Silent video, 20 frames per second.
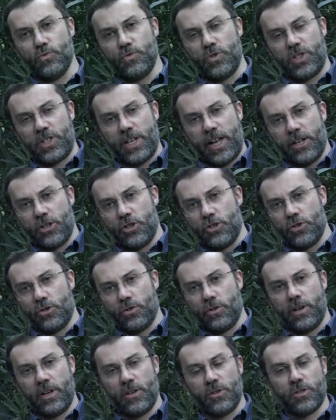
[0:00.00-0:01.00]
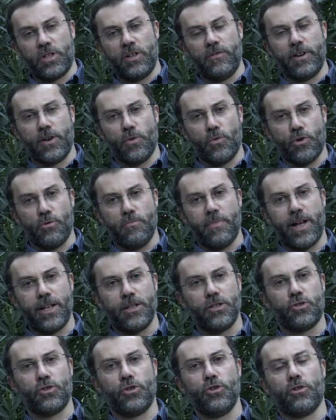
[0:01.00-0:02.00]
un saggio e lo scrivere un
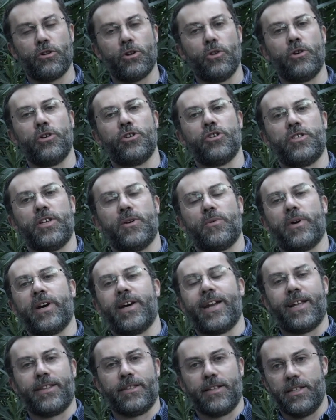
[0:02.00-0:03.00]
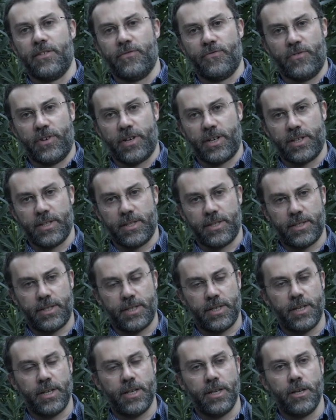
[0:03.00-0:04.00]
romanzo io non credo che ci sia una grande differenza,
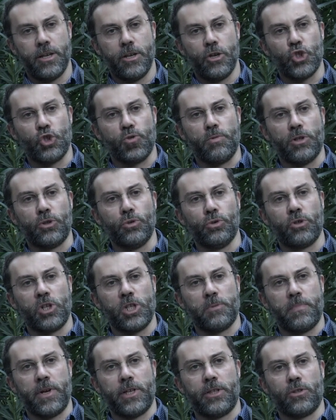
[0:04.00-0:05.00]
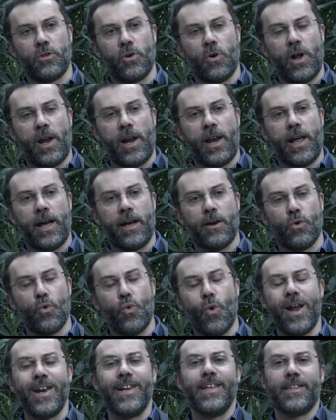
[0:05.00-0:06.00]
soprattutto rispetto alla
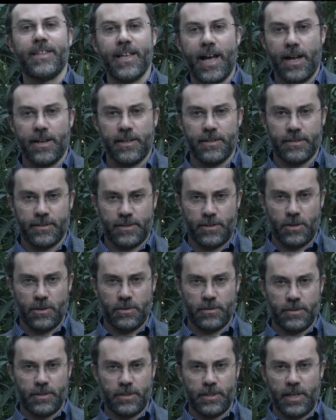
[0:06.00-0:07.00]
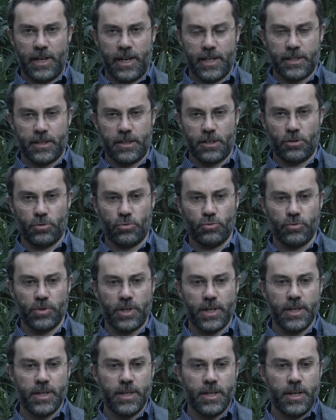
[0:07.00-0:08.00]
qualità della scrittura.
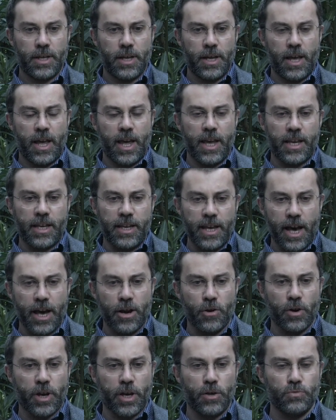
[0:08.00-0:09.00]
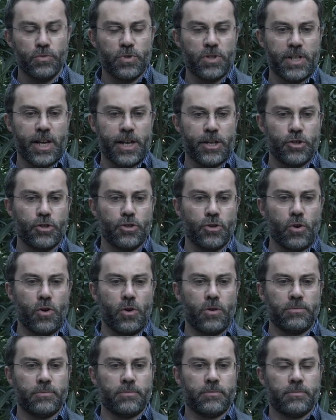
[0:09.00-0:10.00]
È chiaro che un
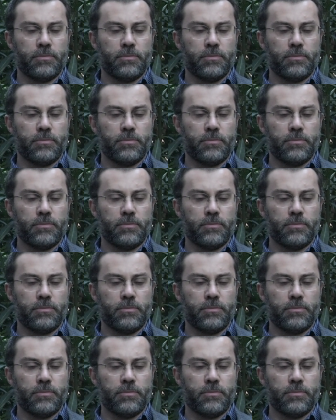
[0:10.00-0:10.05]
saggio